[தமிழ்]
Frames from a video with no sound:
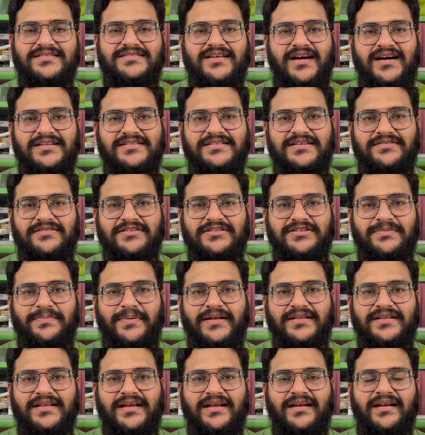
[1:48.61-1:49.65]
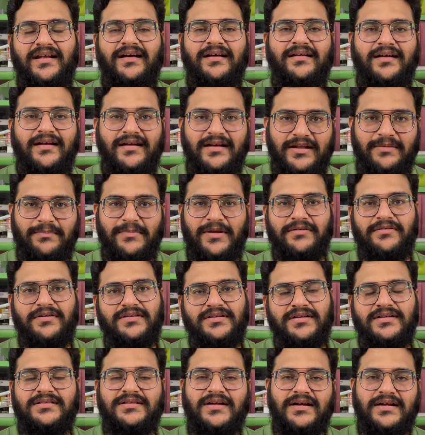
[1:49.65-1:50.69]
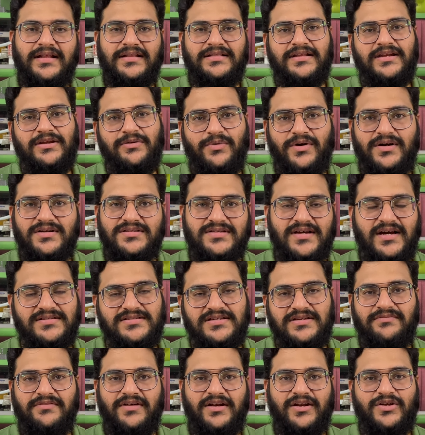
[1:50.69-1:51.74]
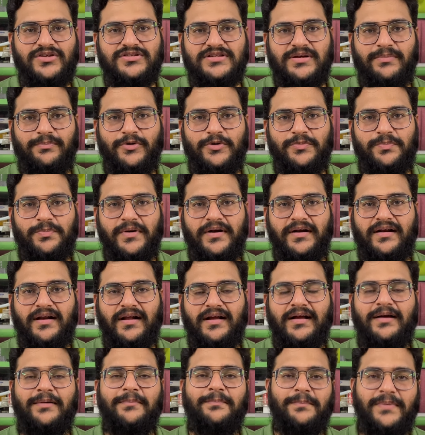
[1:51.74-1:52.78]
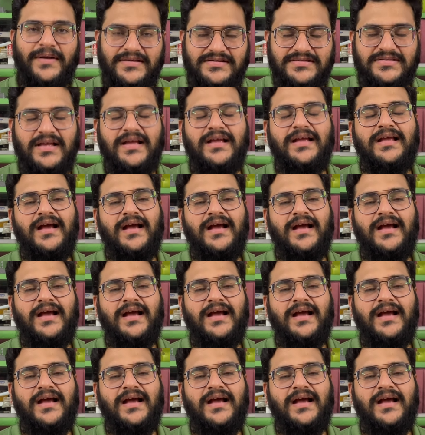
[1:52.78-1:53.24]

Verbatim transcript: சார்ஜர் வந்து பார்த்தீங்கன்னா ரெண்டுமே வந்து தேர்ட்டி த்ரீ வாட் சார்ஜிங் வரைக்கும் சப்போர்ட் பண்ணுறாங்க ப்ளஸ்